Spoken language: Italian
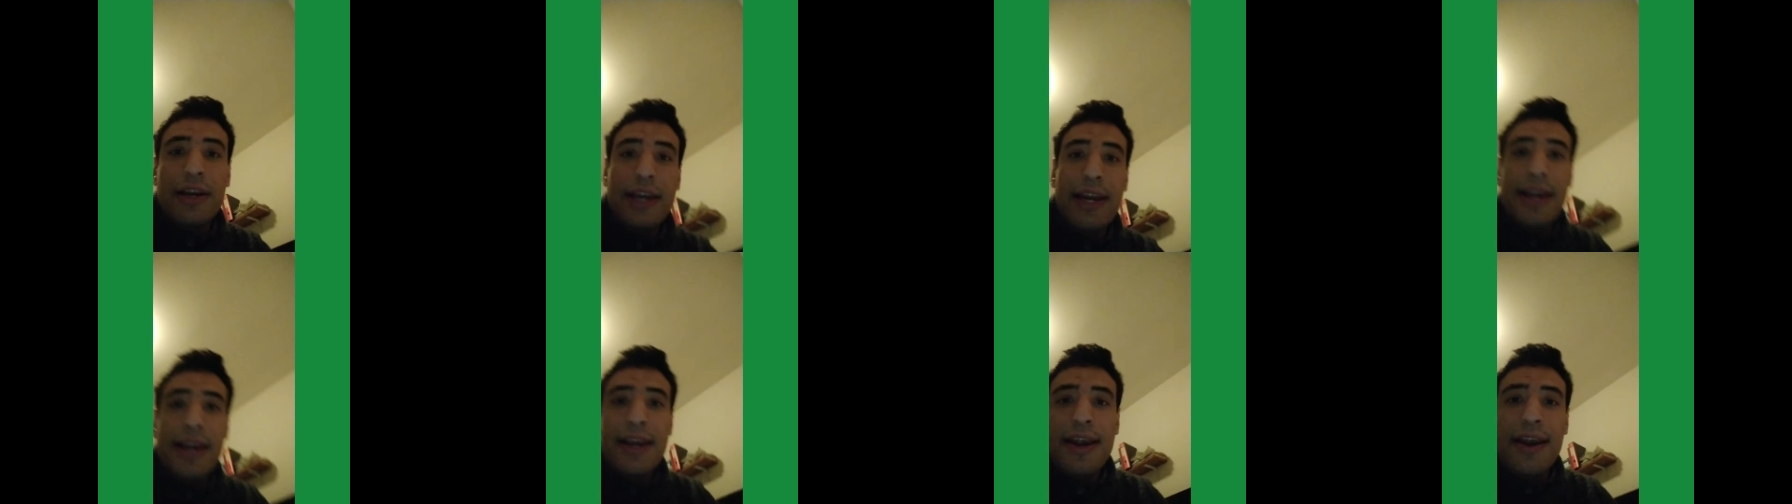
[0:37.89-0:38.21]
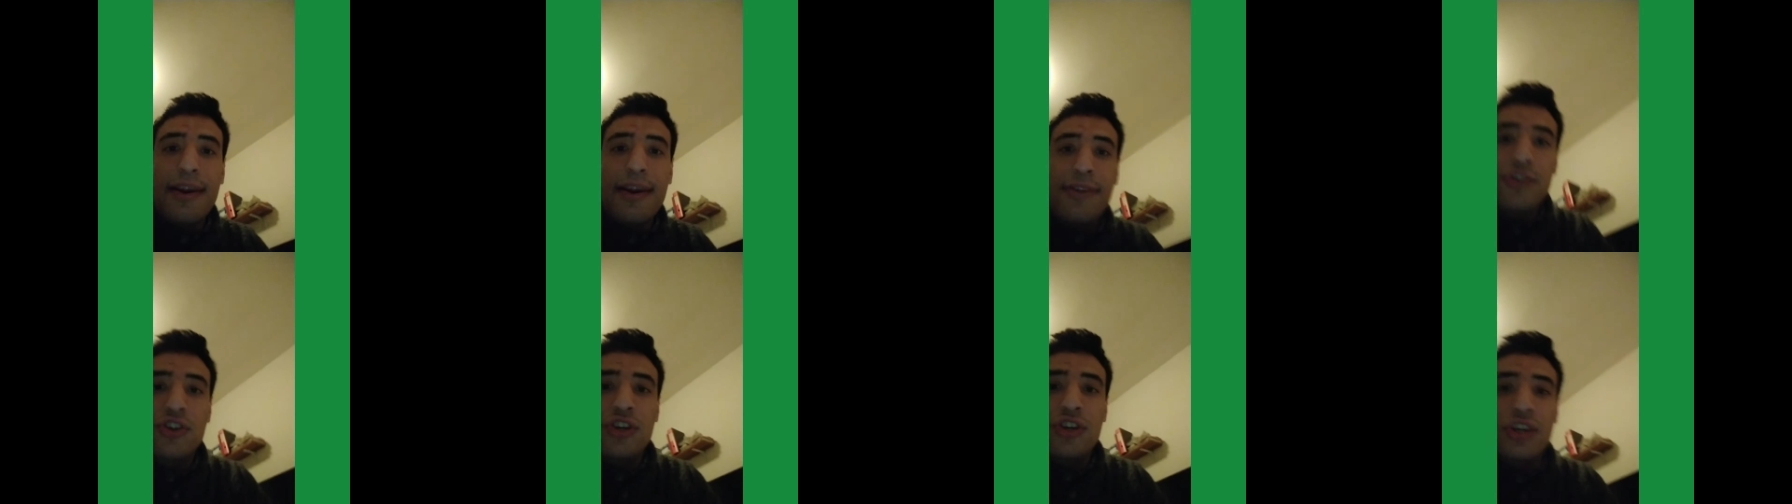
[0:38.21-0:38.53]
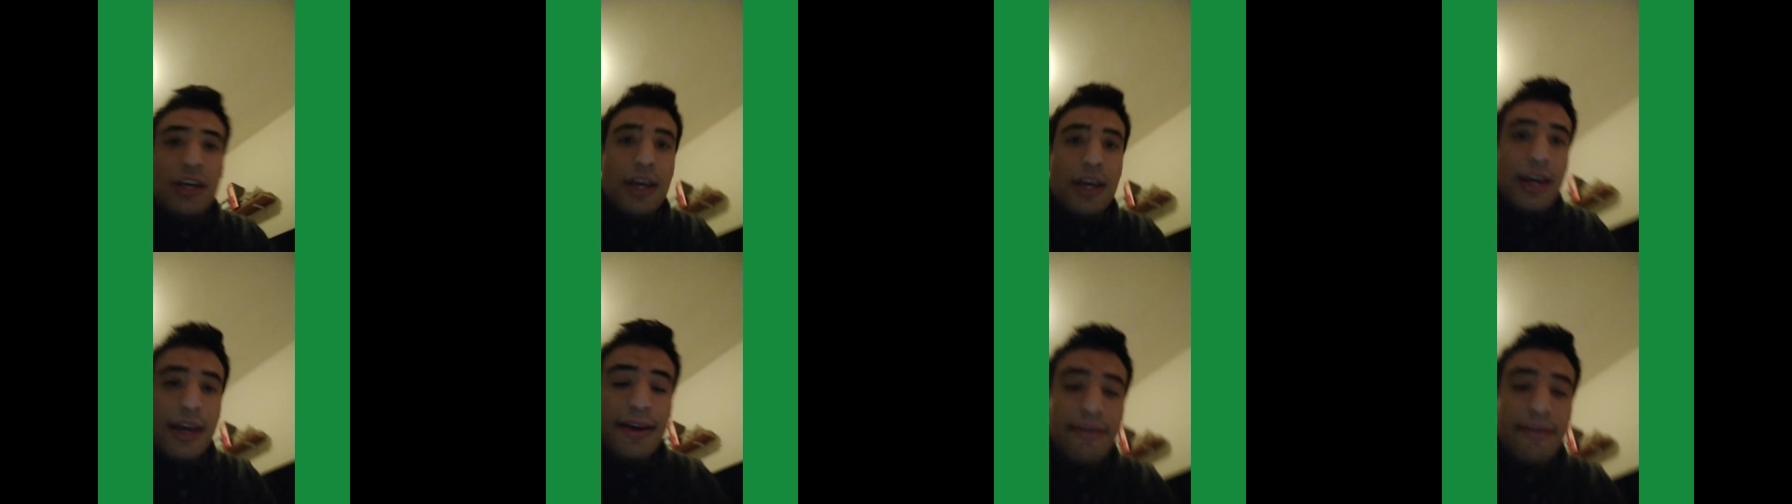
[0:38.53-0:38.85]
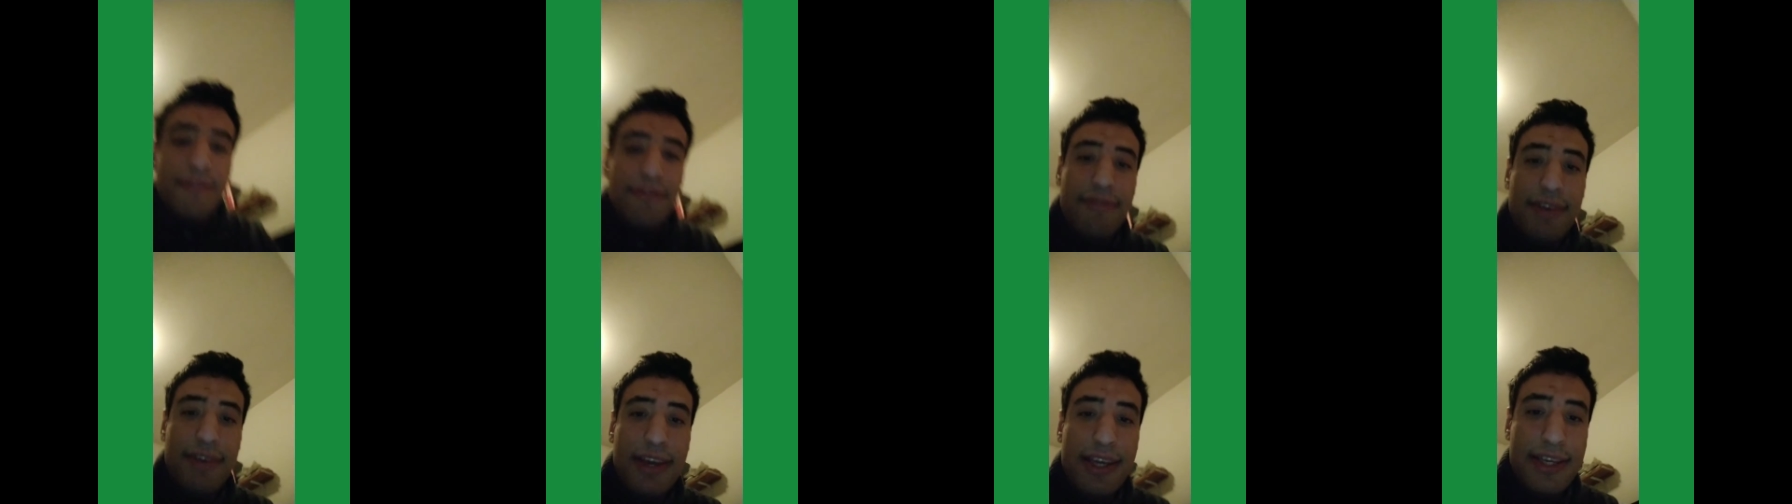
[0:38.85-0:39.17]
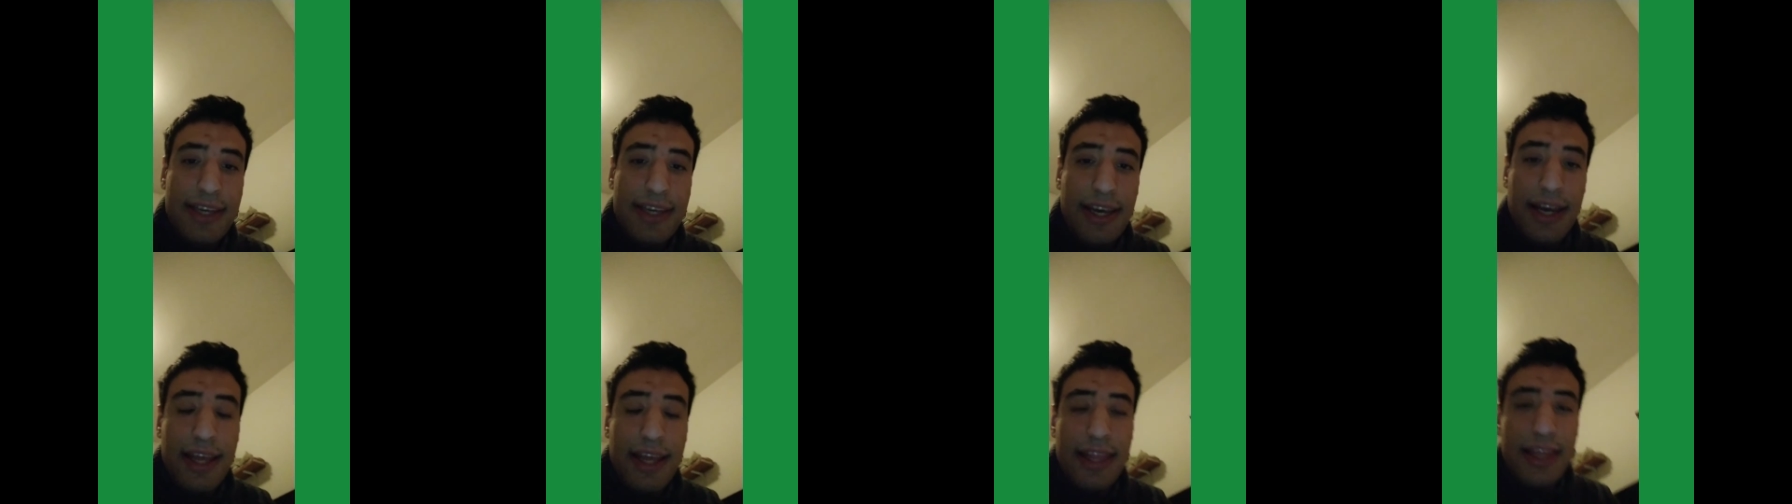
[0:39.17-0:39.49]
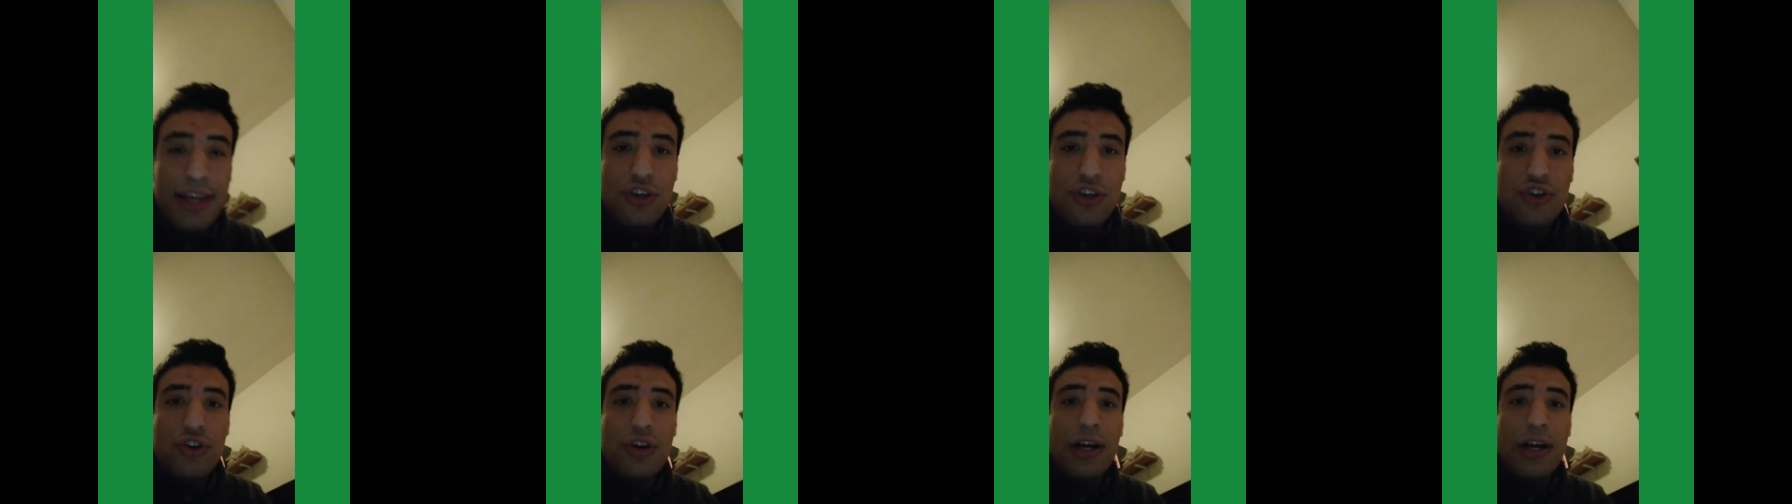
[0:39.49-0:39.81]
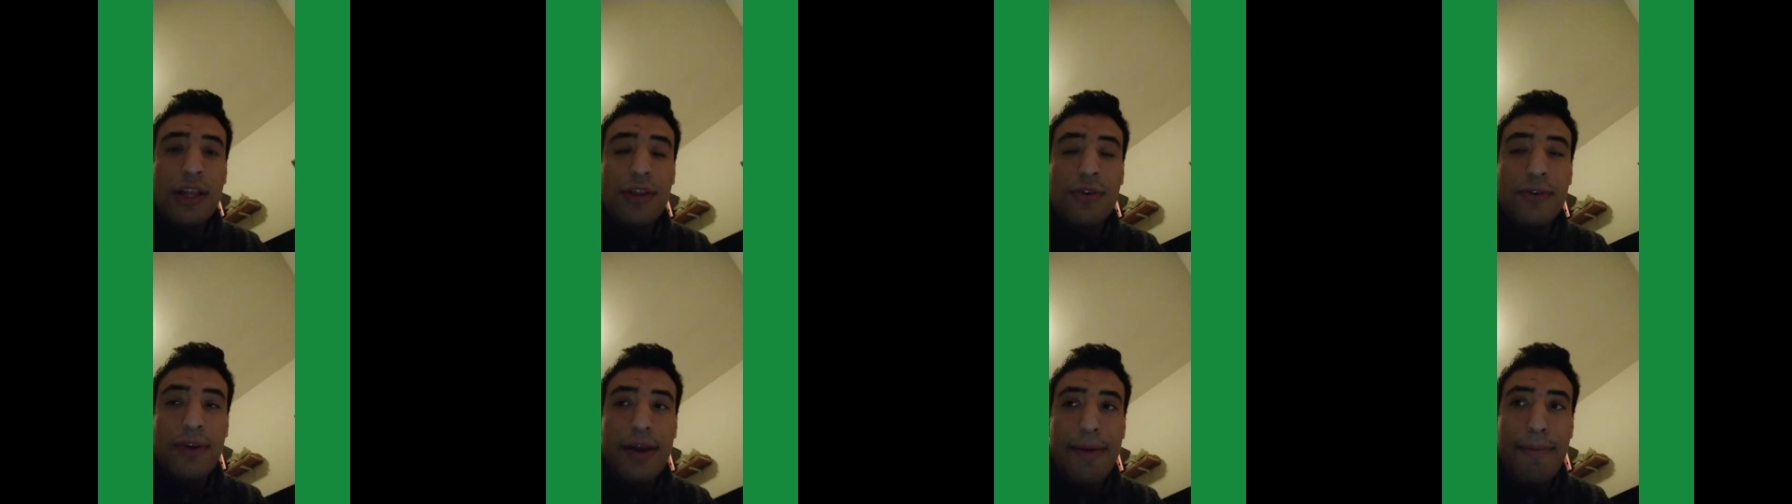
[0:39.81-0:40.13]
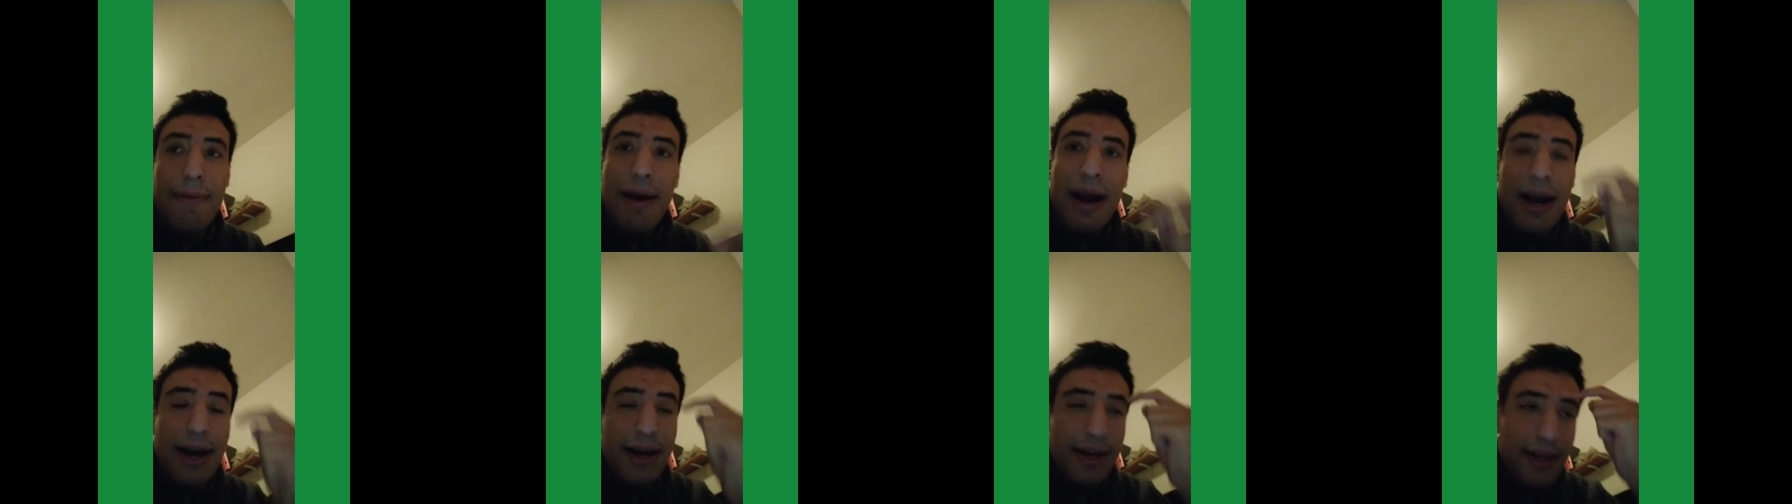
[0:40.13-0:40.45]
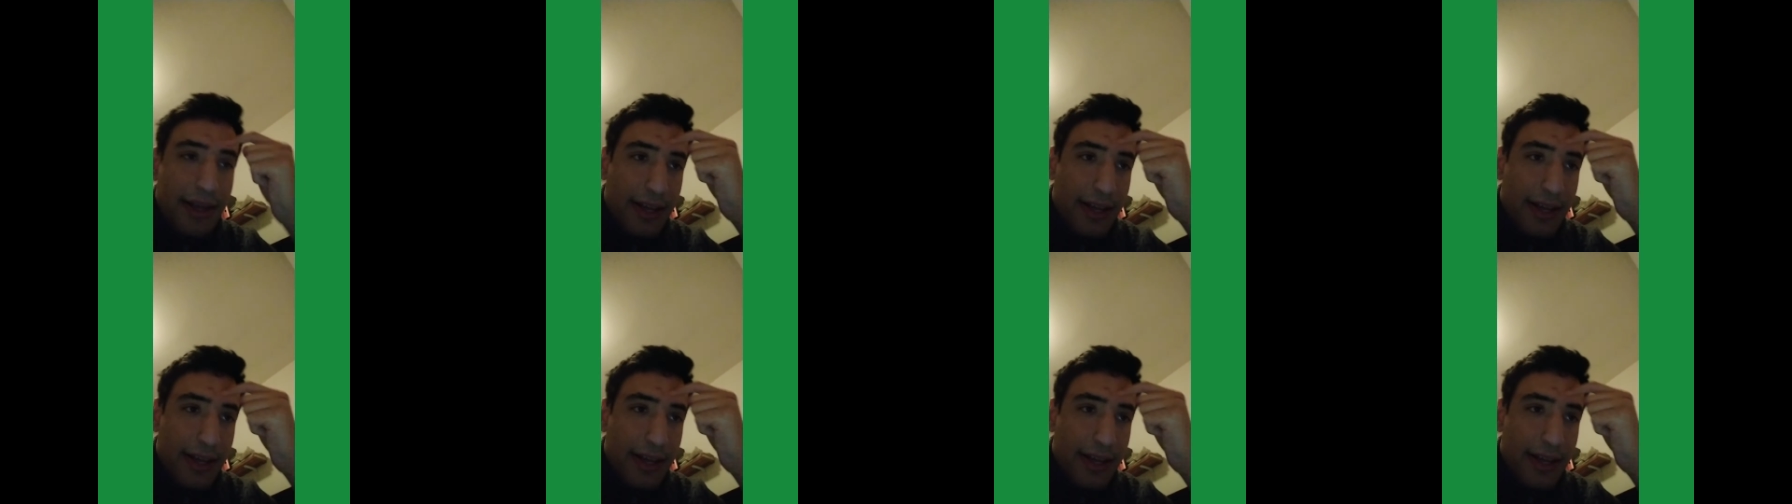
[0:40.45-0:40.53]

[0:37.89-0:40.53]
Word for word: le energie fisiche dei giocatori, ma